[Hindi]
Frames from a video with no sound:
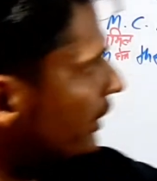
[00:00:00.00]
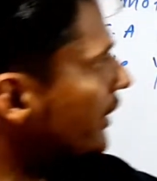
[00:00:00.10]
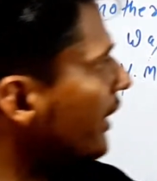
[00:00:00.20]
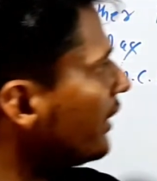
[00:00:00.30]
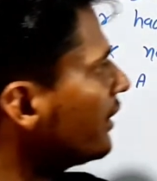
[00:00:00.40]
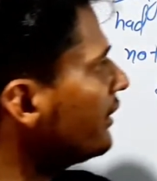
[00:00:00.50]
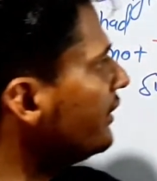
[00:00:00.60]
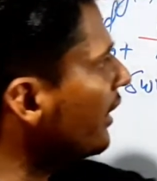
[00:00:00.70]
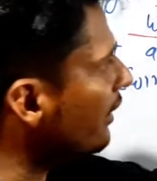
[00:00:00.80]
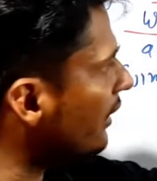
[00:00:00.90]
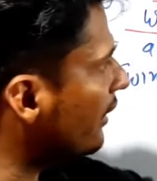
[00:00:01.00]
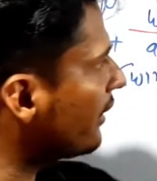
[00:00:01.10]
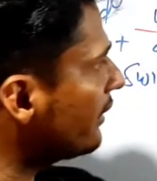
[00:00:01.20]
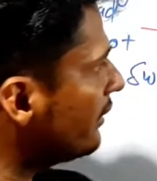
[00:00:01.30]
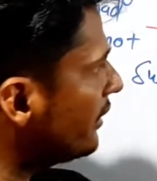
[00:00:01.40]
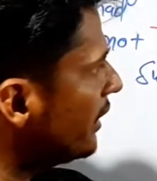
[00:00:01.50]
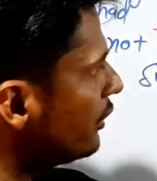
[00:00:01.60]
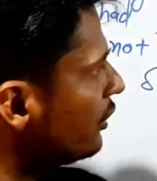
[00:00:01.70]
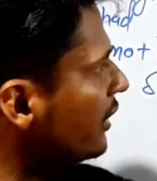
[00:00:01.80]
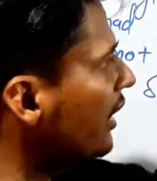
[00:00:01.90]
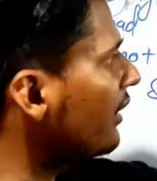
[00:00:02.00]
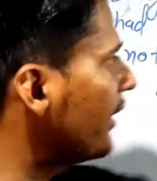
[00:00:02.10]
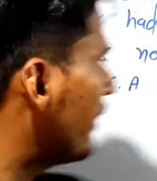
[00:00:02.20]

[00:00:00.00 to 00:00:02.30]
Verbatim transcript: इसलिए द यंग डगलस इसलिए जो यंग